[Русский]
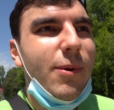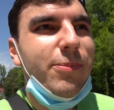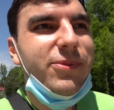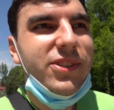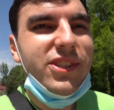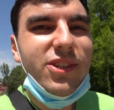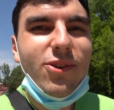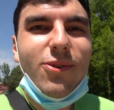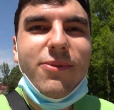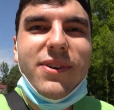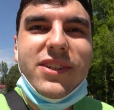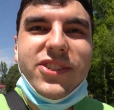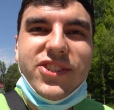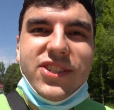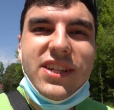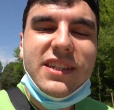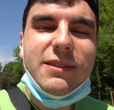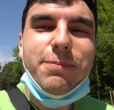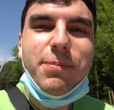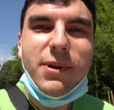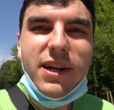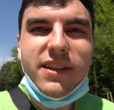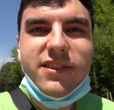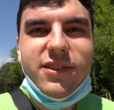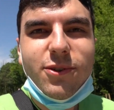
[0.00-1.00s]
вообще у вас
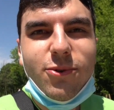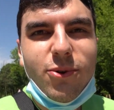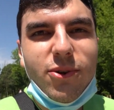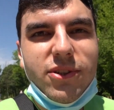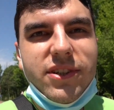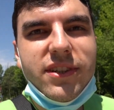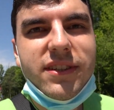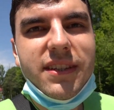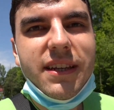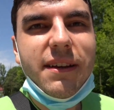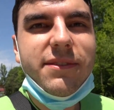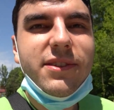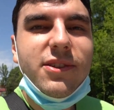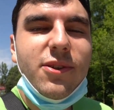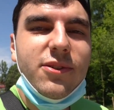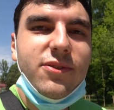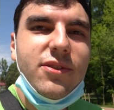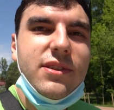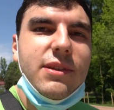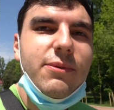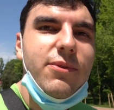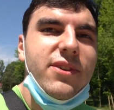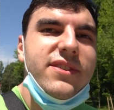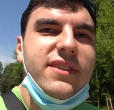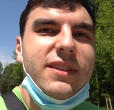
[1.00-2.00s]
сейчас происходит. Я все
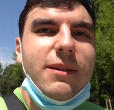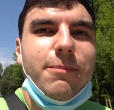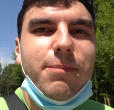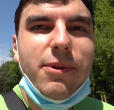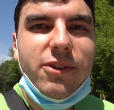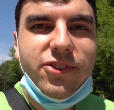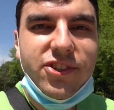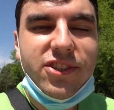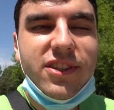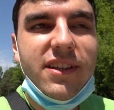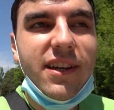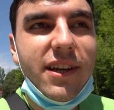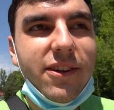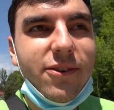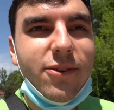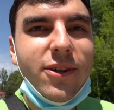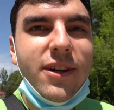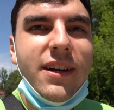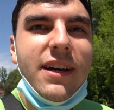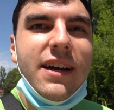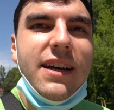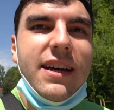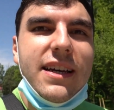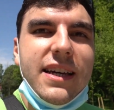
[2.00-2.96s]
с удовольствием прочитаю.